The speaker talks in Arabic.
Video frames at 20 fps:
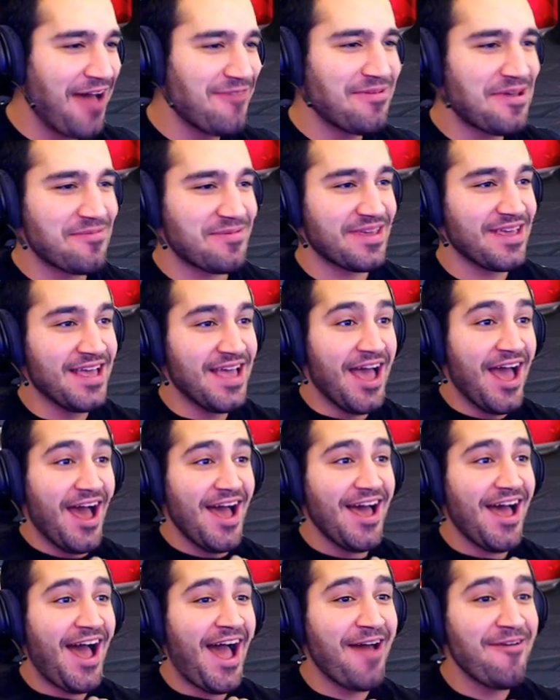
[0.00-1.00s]
حبايبي
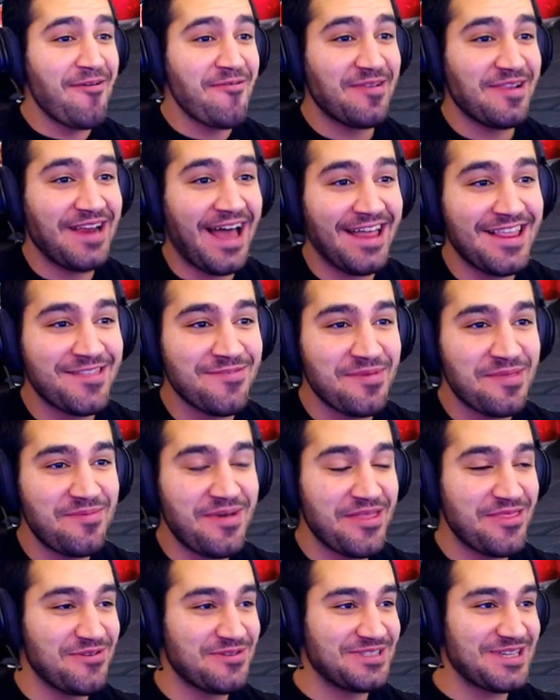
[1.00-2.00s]
حبايبي الحلقه مثل
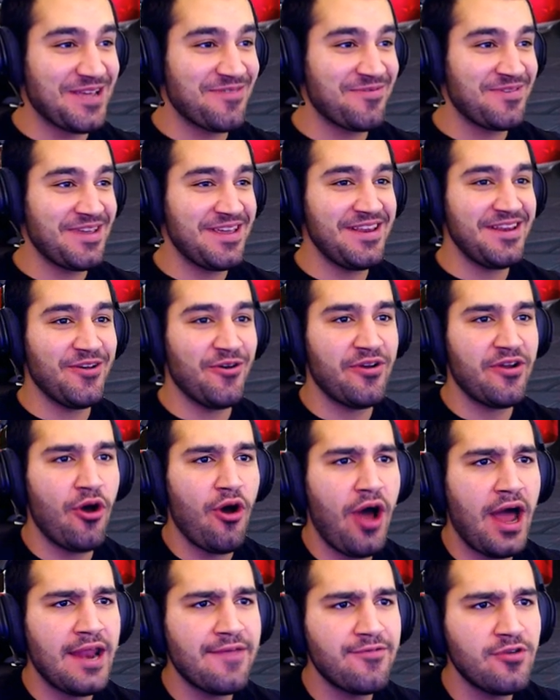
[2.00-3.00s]
ما انتم شايفين
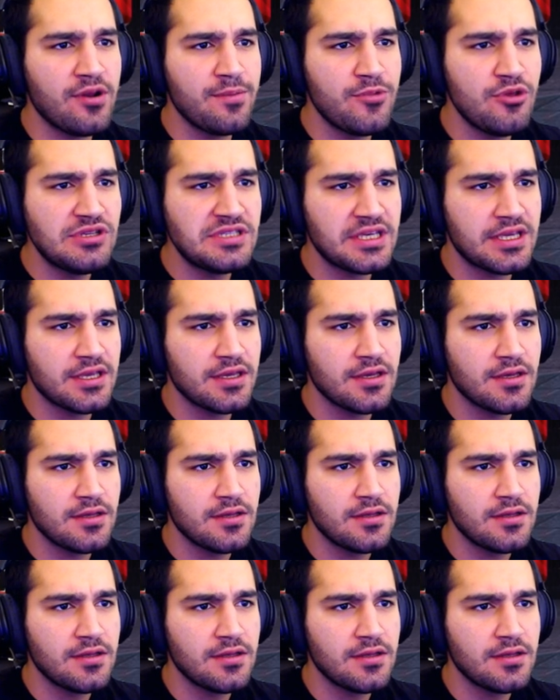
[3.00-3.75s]
اه على فيلم ميوزك